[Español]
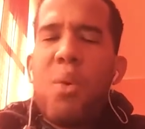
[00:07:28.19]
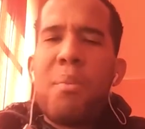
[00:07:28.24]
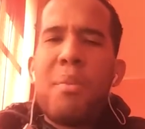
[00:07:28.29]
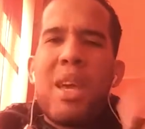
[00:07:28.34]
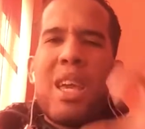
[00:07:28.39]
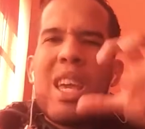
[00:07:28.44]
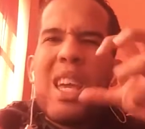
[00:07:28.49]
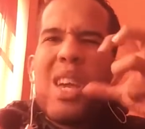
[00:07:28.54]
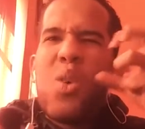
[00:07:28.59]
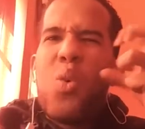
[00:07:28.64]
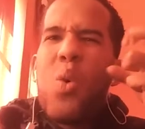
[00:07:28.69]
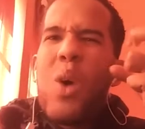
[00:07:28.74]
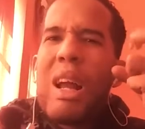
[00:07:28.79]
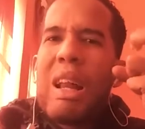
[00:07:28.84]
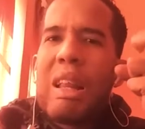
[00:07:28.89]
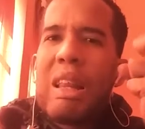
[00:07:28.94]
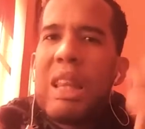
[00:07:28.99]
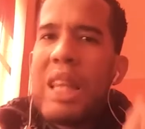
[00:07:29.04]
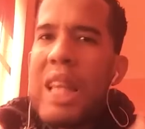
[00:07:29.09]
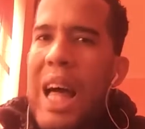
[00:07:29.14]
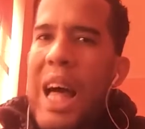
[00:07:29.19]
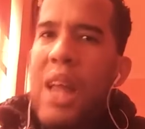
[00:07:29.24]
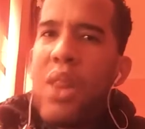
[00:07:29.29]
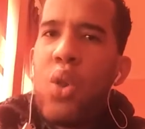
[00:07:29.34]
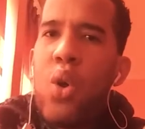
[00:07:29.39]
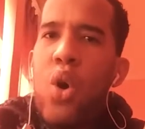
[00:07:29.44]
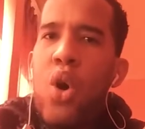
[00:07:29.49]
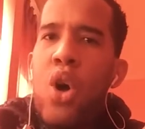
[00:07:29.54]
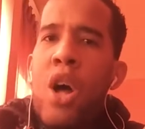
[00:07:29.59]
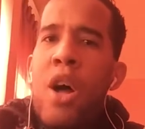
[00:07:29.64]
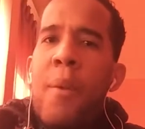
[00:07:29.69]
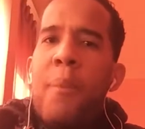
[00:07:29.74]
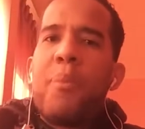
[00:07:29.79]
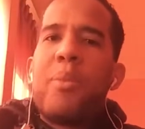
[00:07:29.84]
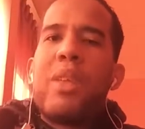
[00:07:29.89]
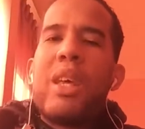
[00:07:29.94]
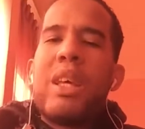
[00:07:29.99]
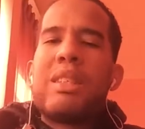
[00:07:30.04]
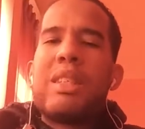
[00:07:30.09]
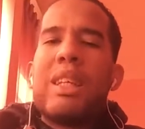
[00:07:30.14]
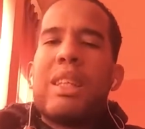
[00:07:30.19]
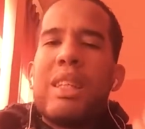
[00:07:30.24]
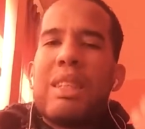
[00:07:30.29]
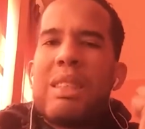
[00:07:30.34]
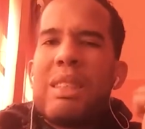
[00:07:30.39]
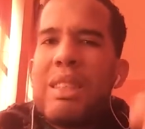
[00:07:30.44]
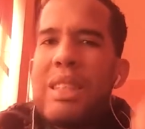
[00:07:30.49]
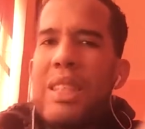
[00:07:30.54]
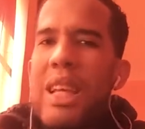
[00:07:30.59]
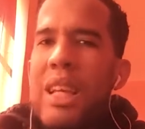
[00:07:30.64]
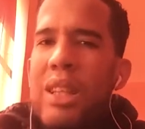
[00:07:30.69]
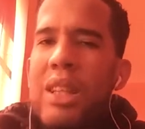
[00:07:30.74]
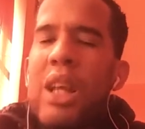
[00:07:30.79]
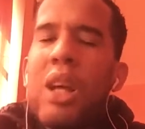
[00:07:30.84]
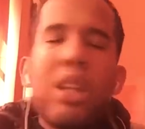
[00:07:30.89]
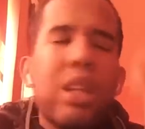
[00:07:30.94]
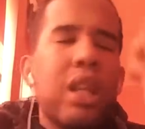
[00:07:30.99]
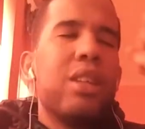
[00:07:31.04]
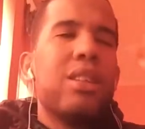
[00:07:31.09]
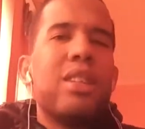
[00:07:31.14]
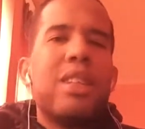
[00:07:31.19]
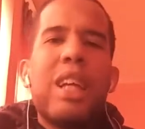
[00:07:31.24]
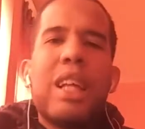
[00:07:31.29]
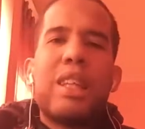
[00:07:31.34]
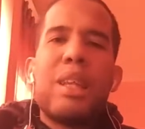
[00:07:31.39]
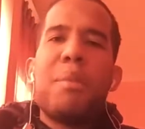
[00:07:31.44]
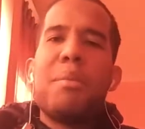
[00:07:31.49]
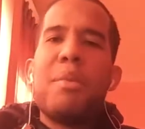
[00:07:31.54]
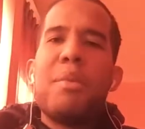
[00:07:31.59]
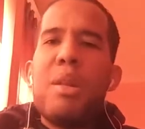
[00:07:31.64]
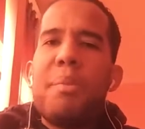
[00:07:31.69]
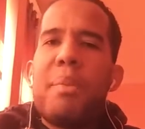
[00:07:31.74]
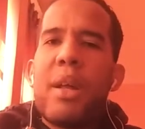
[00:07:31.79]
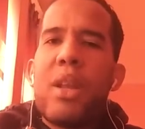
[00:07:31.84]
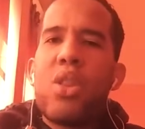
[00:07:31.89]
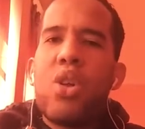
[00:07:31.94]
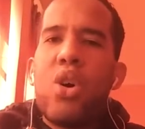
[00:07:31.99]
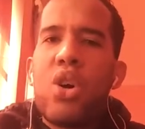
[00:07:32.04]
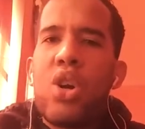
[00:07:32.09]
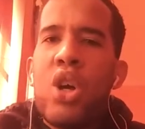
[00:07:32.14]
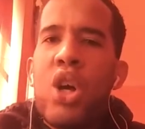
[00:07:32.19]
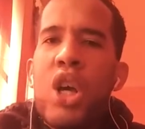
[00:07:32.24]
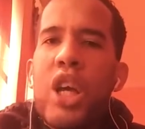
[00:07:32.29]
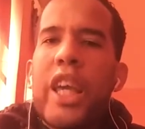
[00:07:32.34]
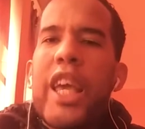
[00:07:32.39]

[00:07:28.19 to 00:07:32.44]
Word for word: me he guardado de 700, de, 7000, perdón,